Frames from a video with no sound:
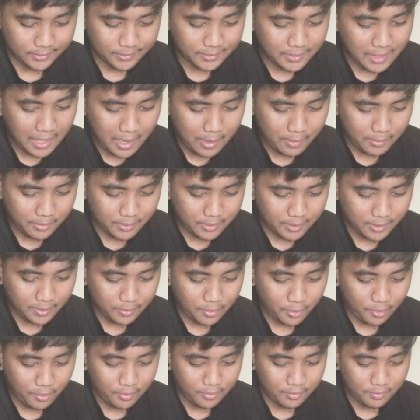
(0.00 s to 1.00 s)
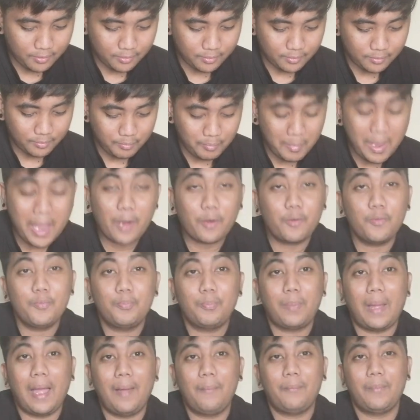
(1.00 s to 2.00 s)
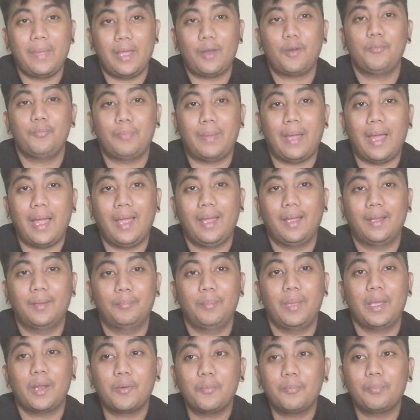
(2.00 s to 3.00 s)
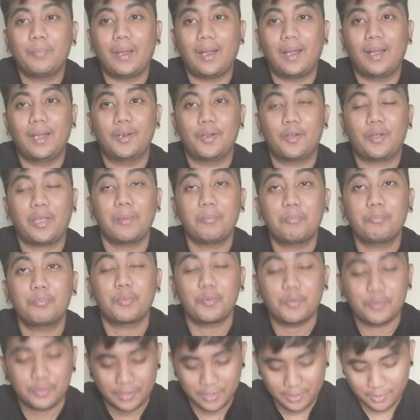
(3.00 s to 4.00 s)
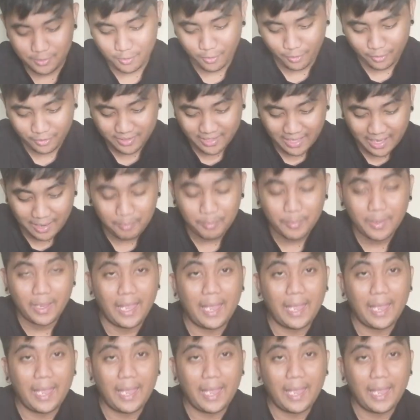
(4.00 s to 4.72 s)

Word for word: tawag dito, meron pa, meron pa, meron pang ano, keep pushing yourself.